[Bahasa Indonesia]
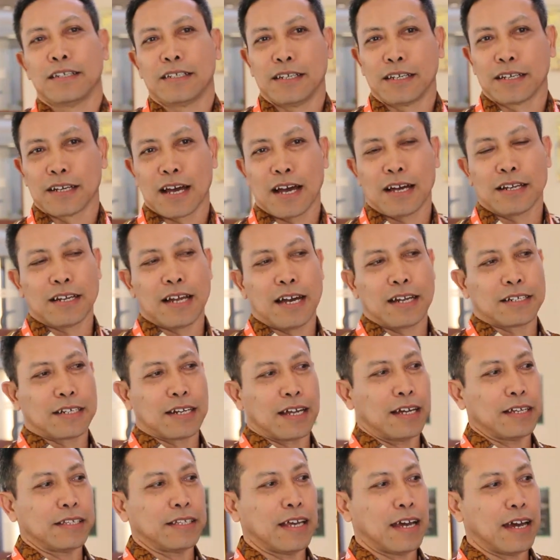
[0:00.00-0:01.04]
dengan
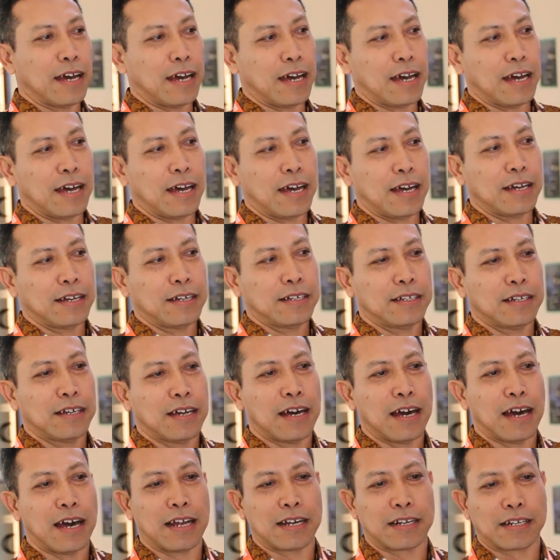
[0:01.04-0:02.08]
adanya
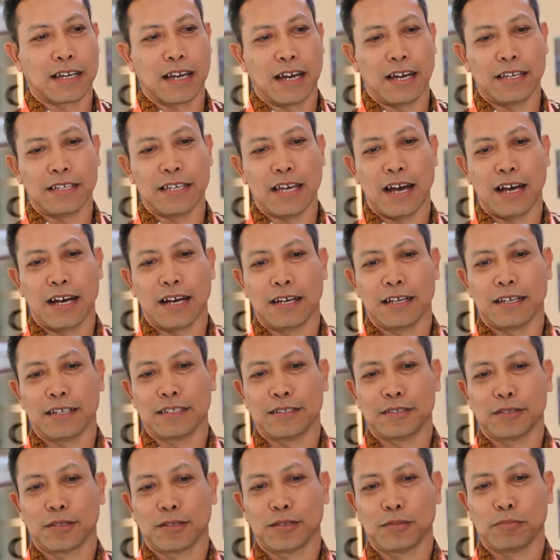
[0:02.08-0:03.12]
harga
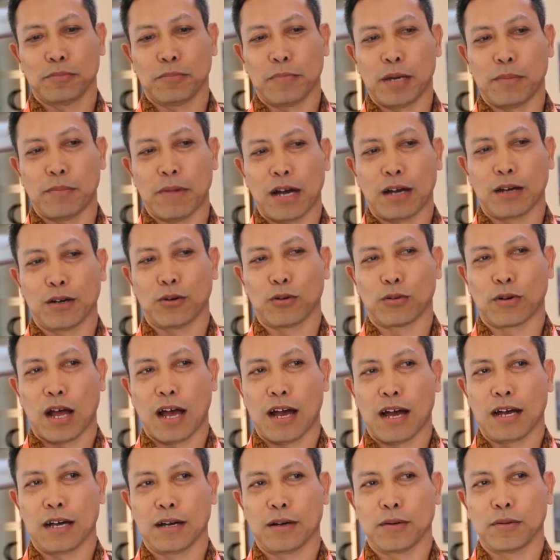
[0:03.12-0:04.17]
yang memang
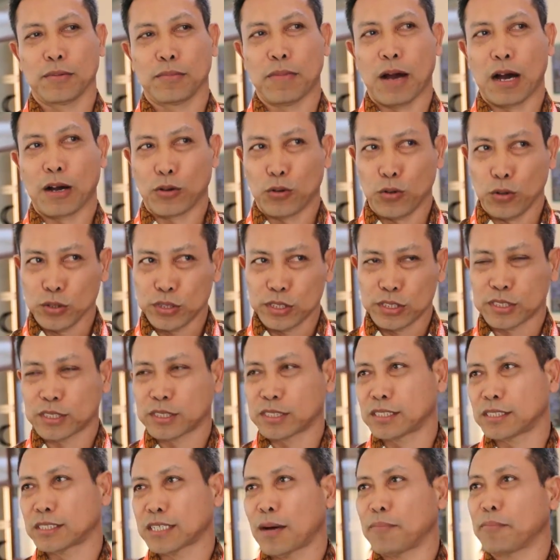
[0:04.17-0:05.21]
kurang bagus
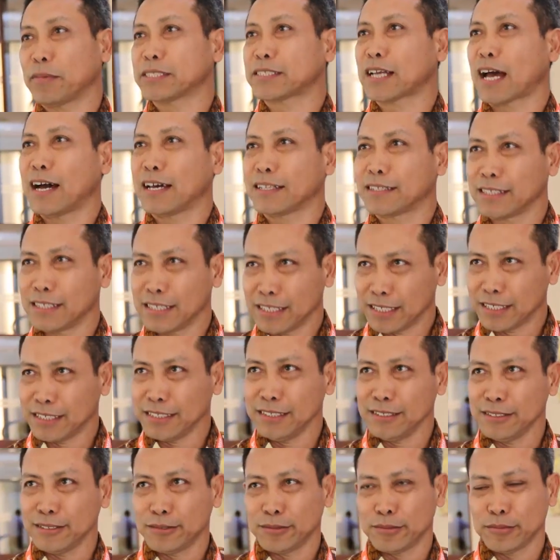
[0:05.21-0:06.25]
sampai saat
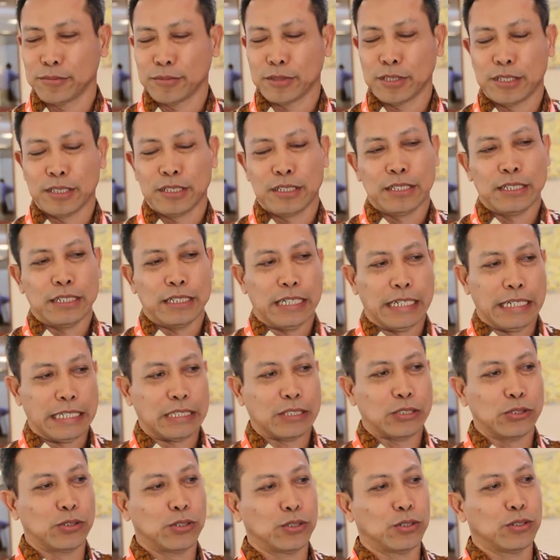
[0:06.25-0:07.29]
ini,
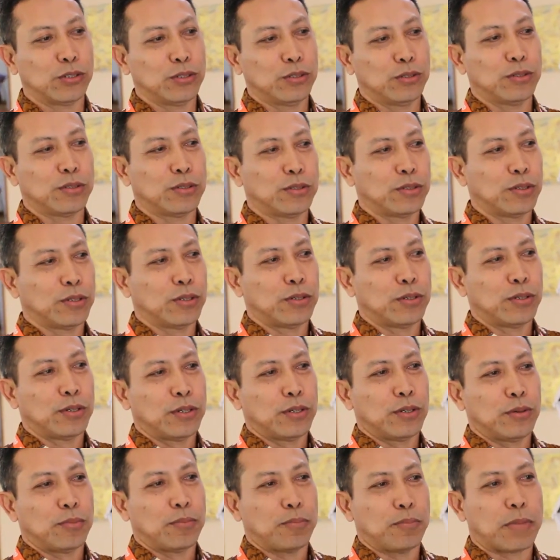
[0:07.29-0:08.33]
itu
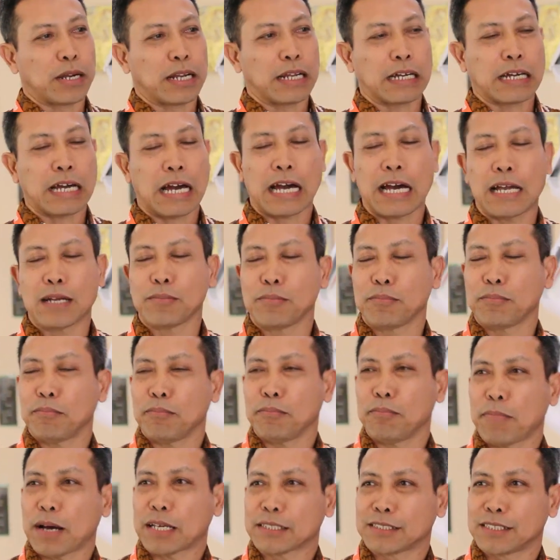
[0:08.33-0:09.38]
mereka kan
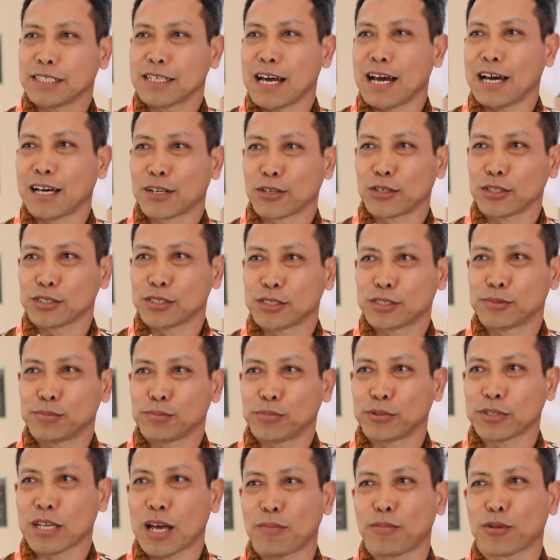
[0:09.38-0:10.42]
pasti harus
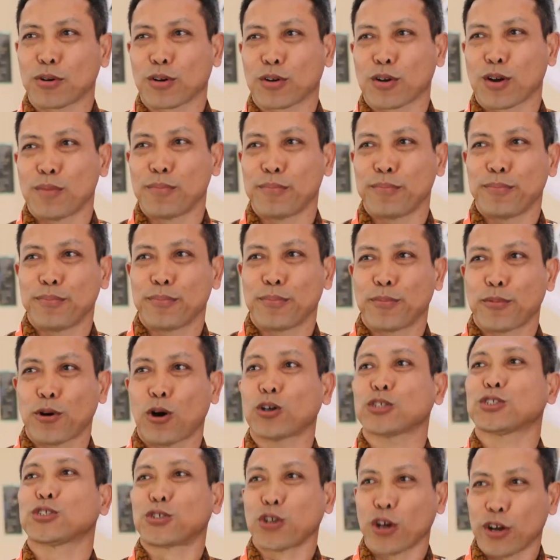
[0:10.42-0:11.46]
punya program
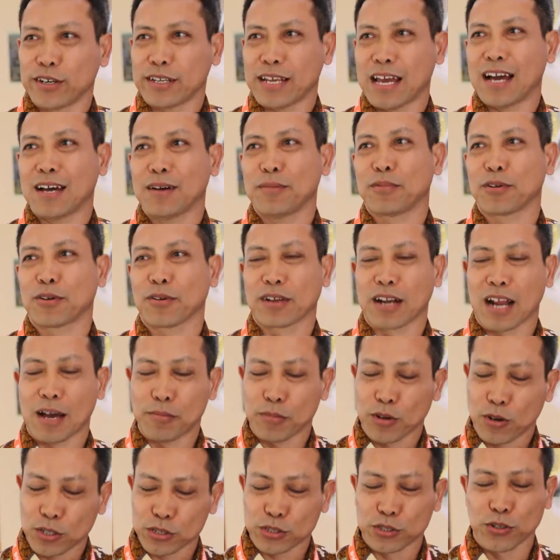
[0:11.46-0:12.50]
cost down ya,
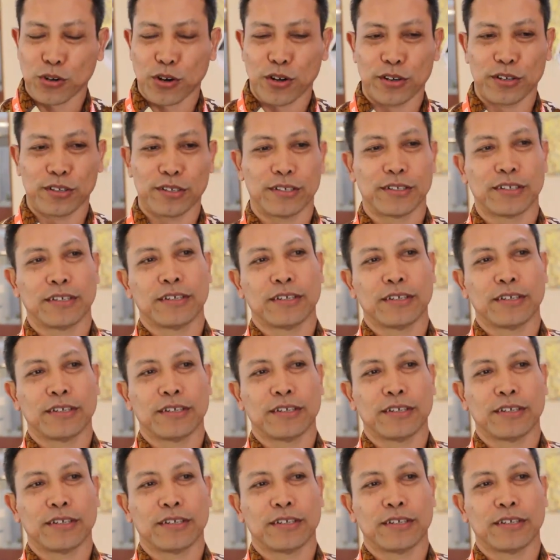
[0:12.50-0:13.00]
program cost down